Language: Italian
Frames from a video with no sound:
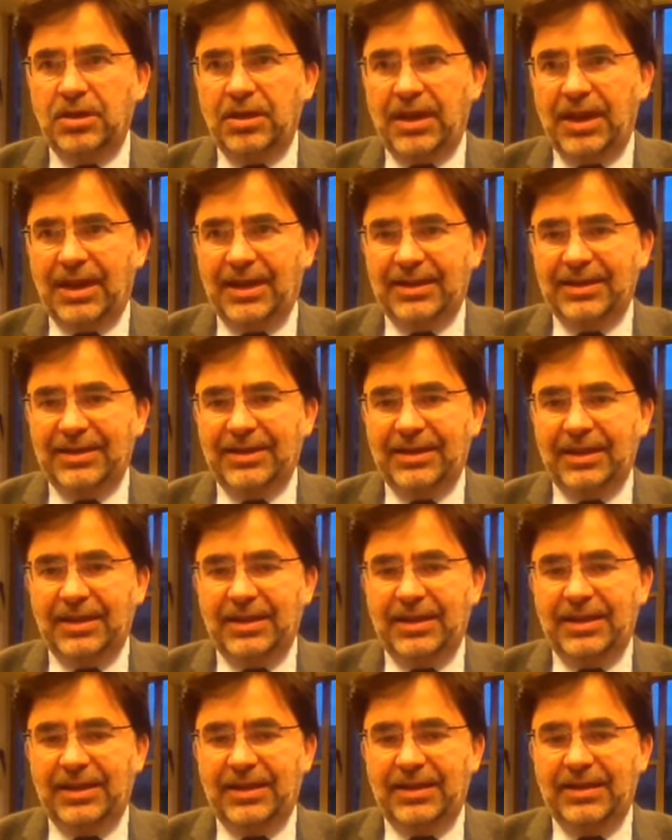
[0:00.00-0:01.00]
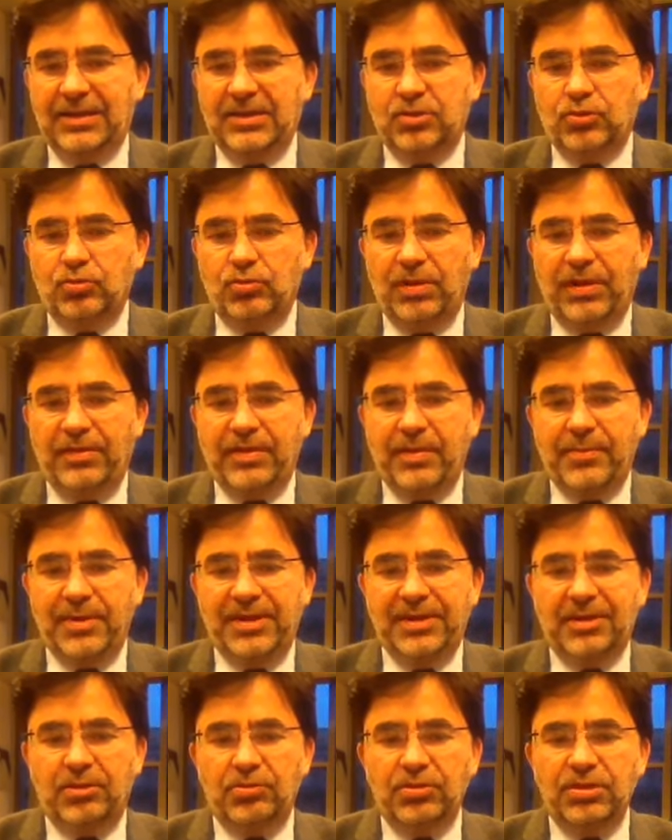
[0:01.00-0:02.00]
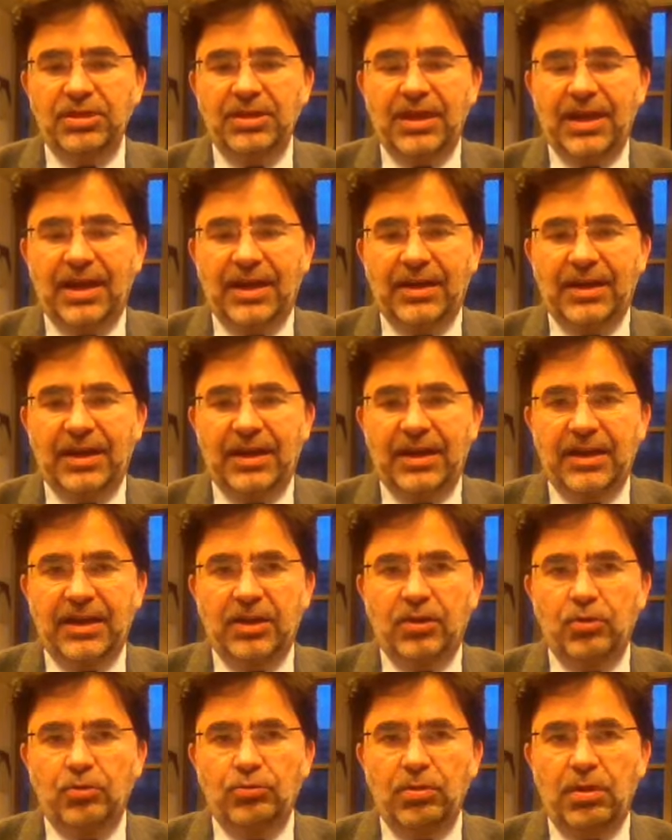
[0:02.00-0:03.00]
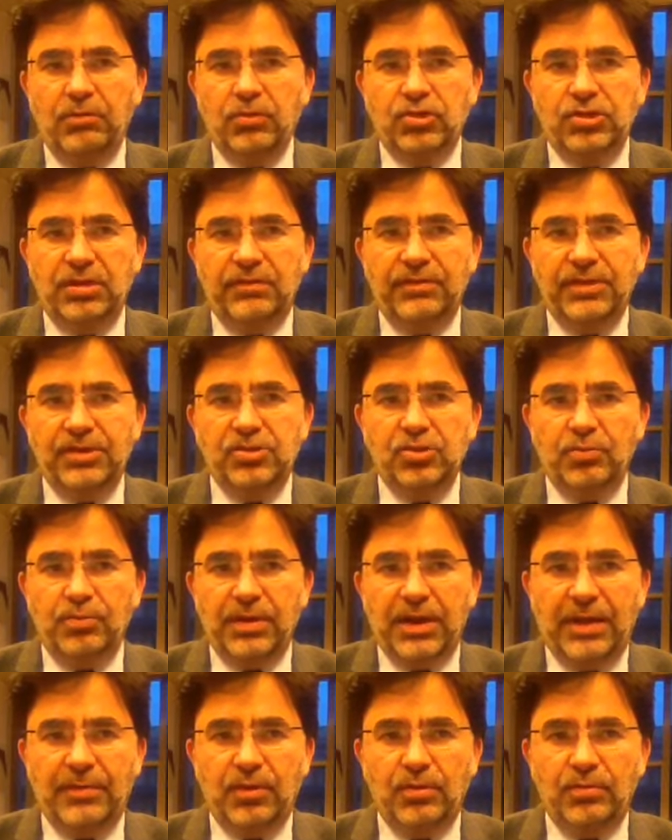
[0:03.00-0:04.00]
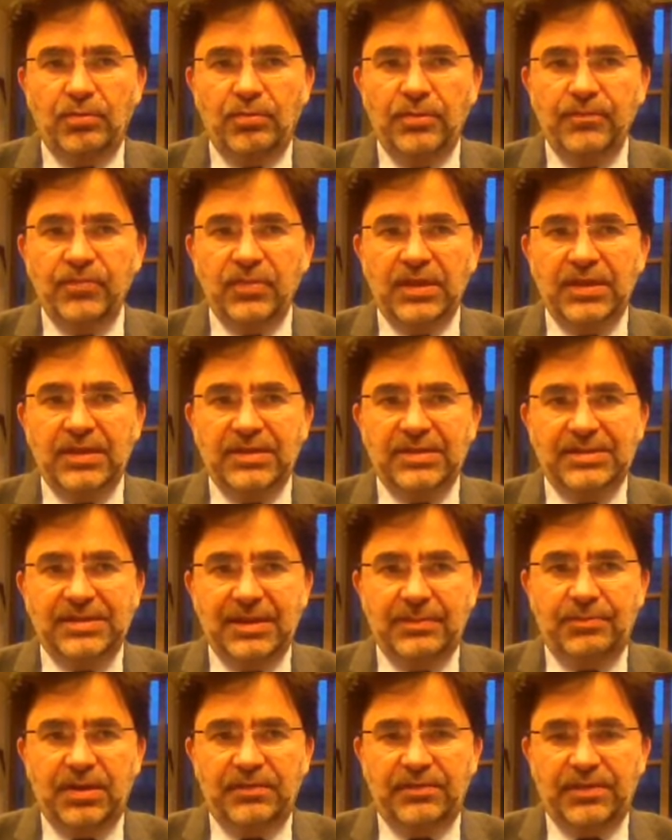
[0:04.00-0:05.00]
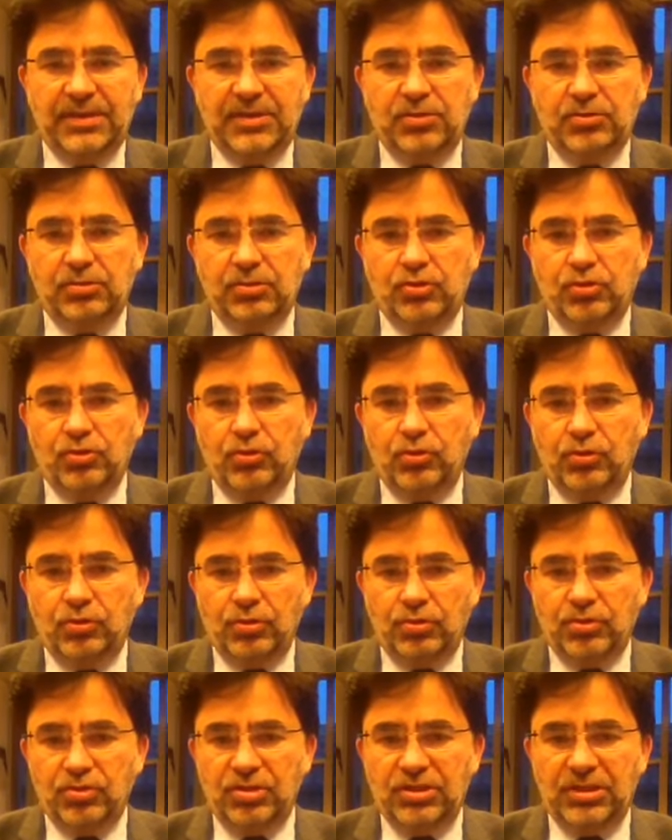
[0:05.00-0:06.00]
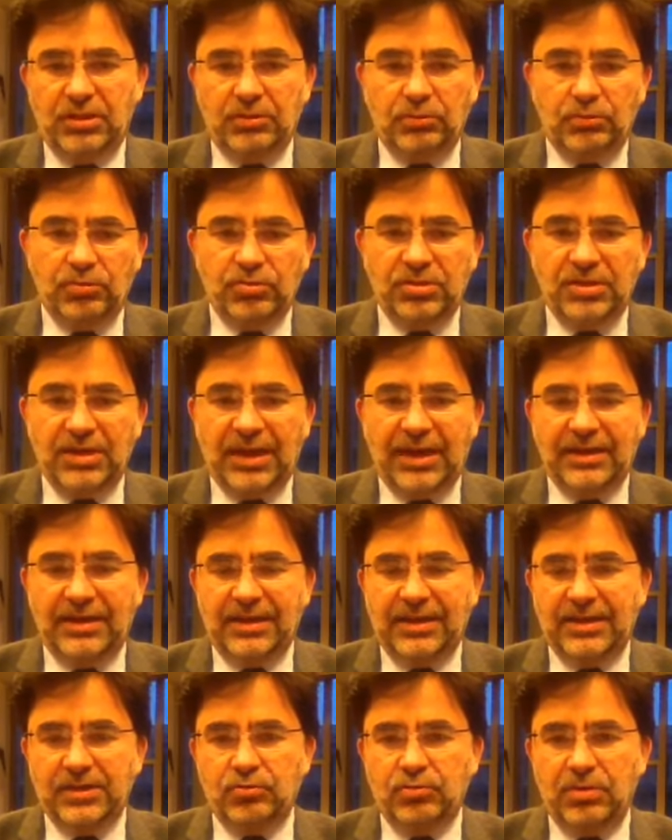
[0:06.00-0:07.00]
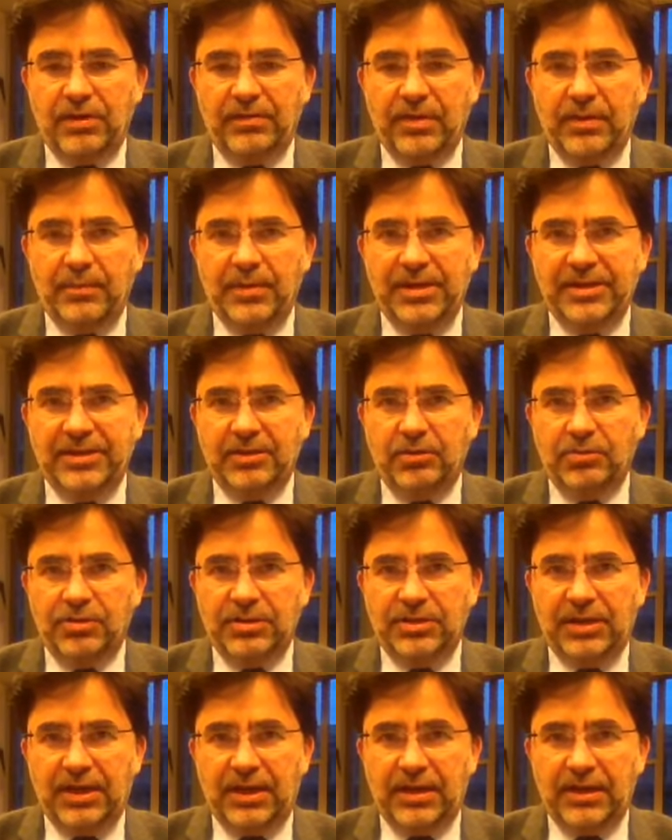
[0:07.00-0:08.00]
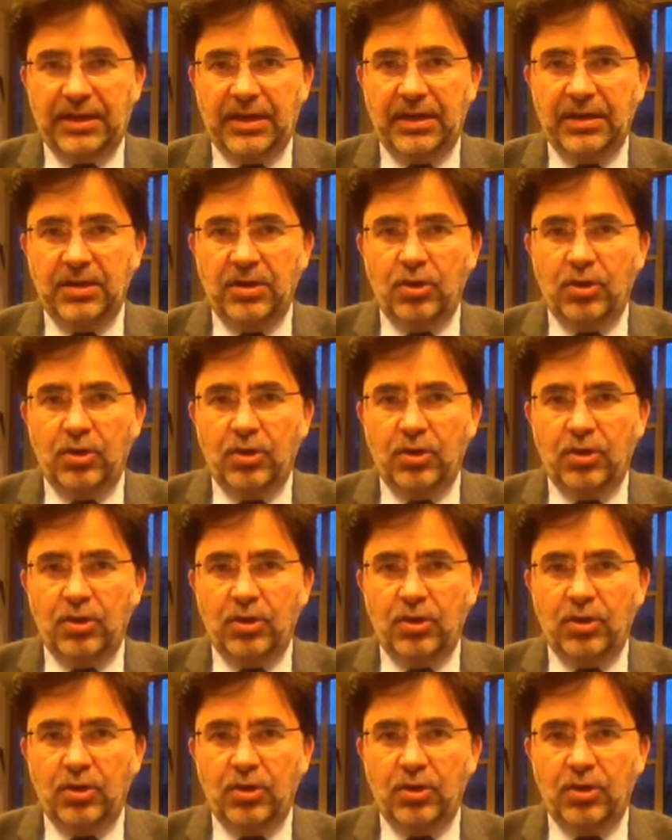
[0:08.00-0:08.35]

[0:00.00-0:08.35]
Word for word: anche in, sulla viabilità ordinaria e col nuovo servizio premium si è previsto il soccorso sia in autostrada che sulla viabilità ordinaria